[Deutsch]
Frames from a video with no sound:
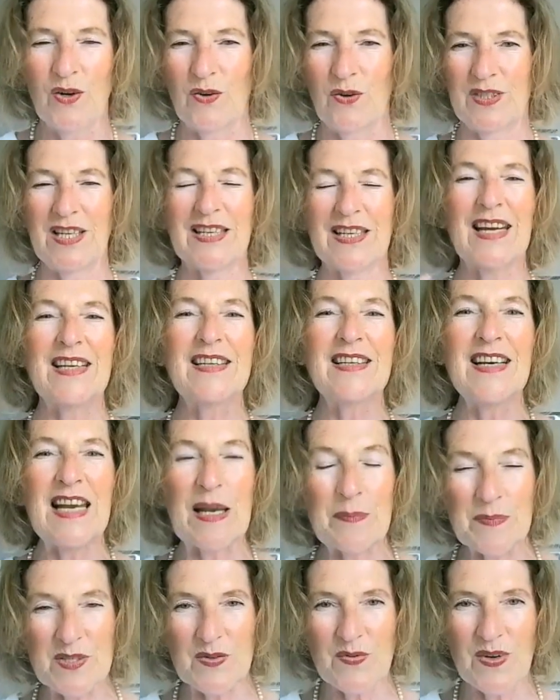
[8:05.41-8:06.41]
und dir deine
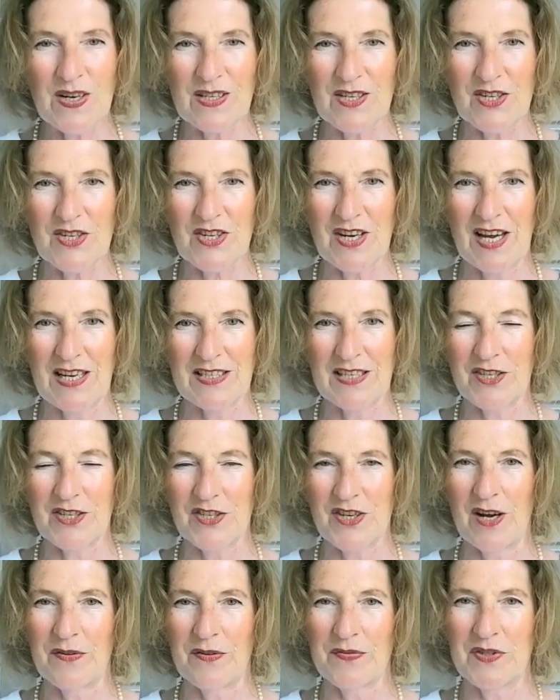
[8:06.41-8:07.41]
Lebenswirklichkeit
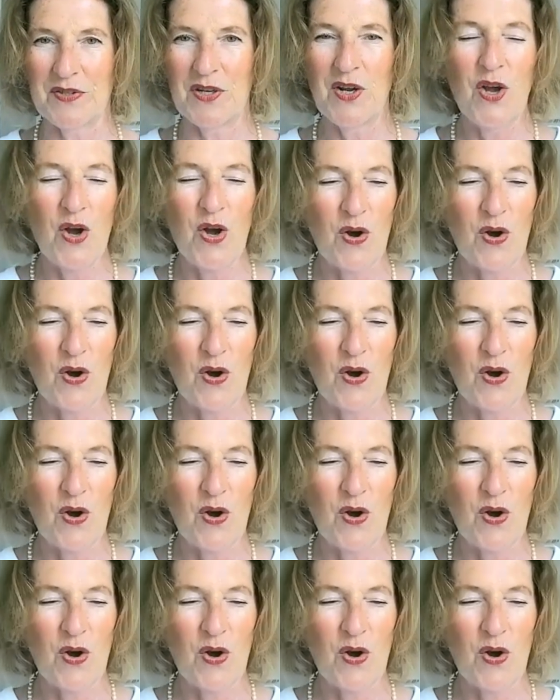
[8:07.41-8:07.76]
erschafft.